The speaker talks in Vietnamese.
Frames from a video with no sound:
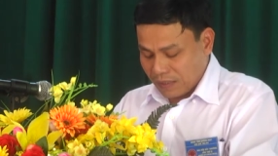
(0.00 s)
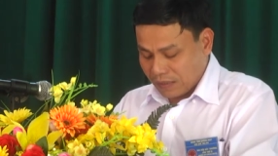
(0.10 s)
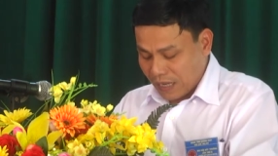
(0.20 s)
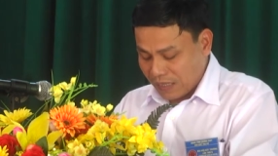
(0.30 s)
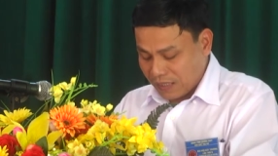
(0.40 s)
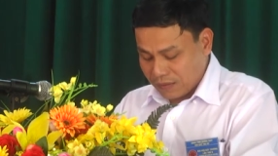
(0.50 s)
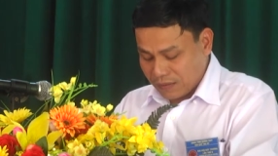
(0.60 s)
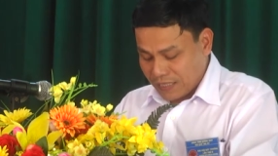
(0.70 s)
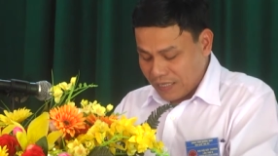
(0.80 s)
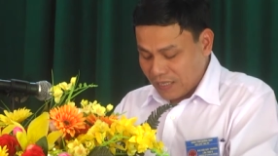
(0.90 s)
tăng
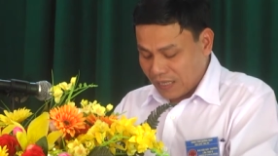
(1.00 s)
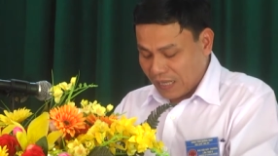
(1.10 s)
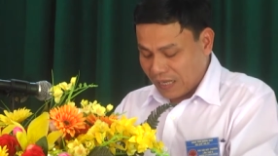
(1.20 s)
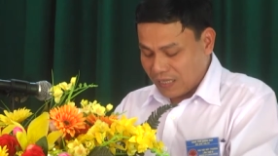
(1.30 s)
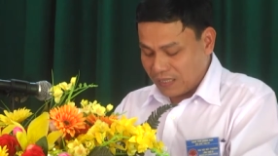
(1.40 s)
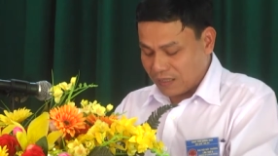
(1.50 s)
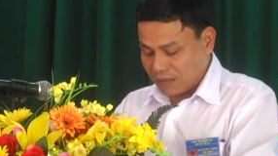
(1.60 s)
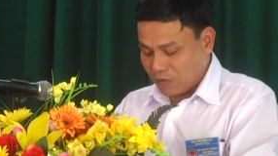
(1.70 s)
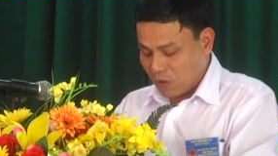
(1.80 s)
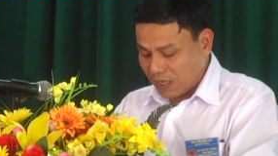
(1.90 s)
chính là tăng
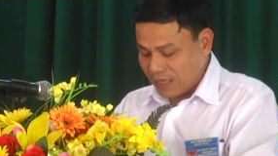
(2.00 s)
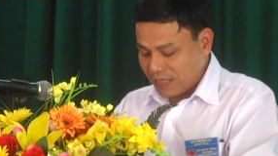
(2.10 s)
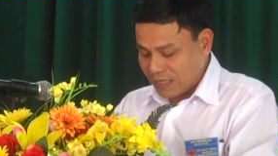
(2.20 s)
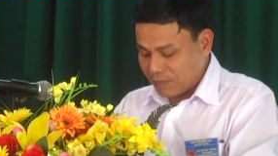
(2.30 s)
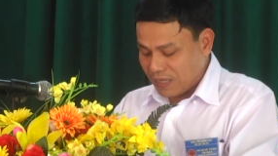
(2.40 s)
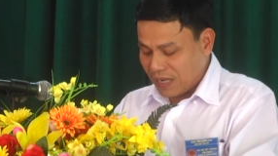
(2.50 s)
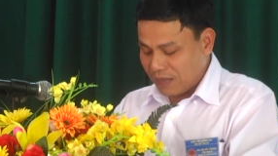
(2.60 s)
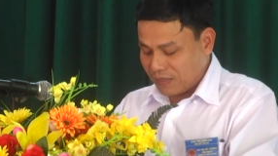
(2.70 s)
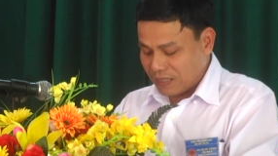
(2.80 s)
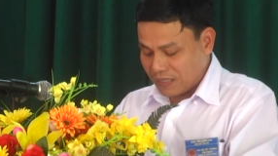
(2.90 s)
cường quản lý kiểm
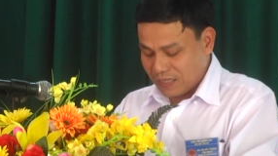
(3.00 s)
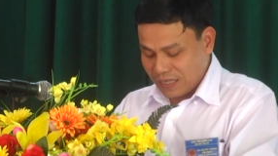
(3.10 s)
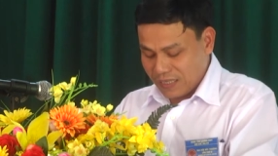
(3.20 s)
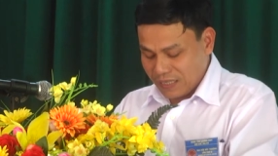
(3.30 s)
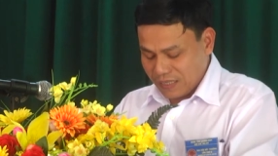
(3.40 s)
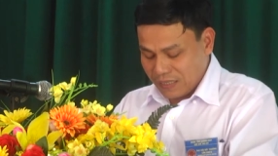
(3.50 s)
tra và xử lý